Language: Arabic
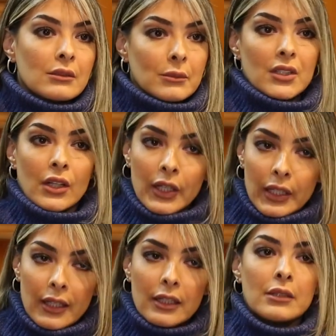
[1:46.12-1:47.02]
من صغري
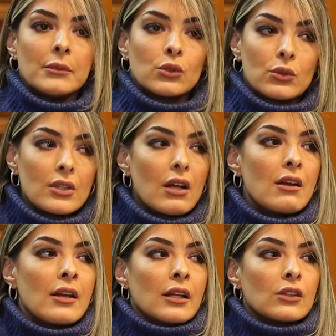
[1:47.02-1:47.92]
كنخدم يتوصى
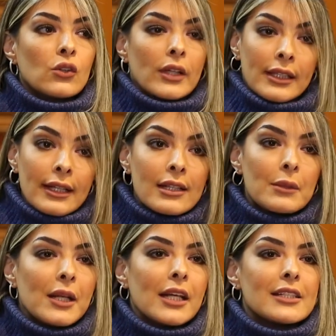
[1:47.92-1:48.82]
دونك عطيت
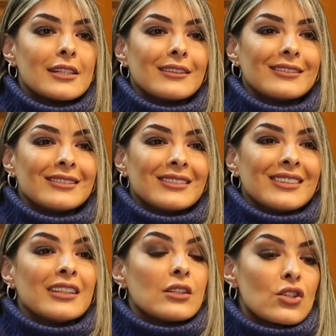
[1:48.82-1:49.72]
لبلادي
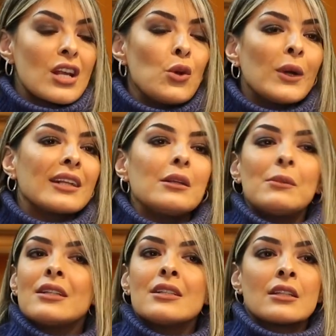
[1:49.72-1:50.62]
جا الوقت
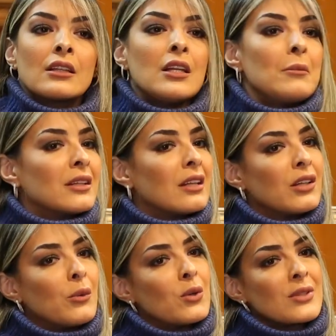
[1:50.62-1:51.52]
اللي بلادي تعطيني ما
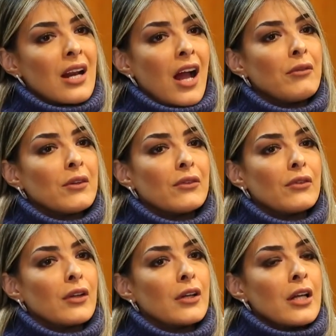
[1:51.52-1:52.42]
عطاتني والو صراحه في,
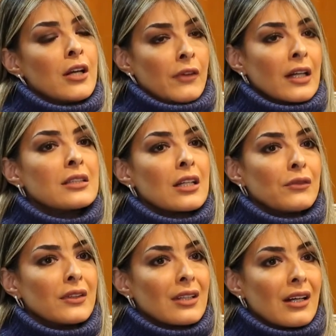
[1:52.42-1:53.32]
في اكثر
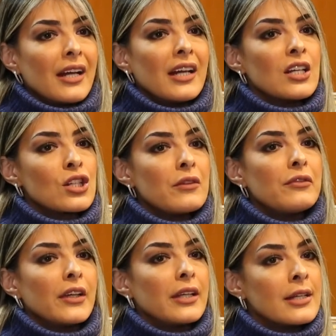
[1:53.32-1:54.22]
فتره حرجه
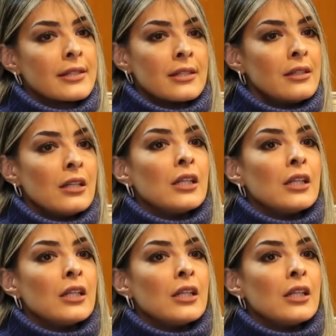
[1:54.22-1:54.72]
في حياتي